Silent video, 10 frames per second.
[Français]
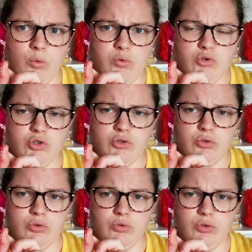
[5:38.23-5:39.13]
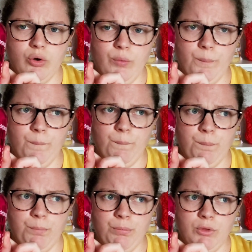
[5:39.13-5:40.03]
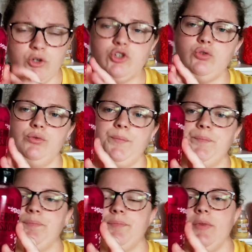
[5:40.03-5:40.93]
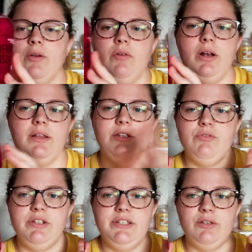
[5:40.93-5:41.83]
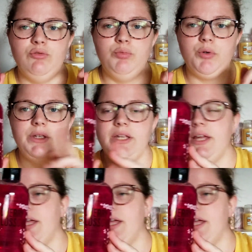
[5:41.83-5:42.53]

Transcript: rouge, non, jaune. Voilà, désolé s'il y a du bruit.